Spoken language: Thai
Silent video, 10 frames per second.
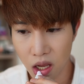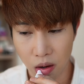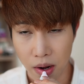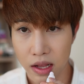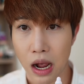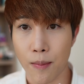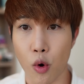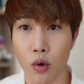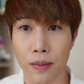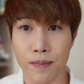อย่างไม้เนี่ยครับพ
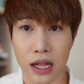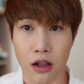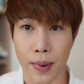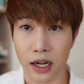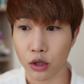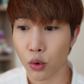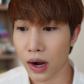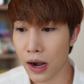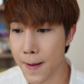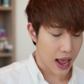กลิปมันออกไปข้างนอกทุก
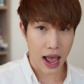วันเลย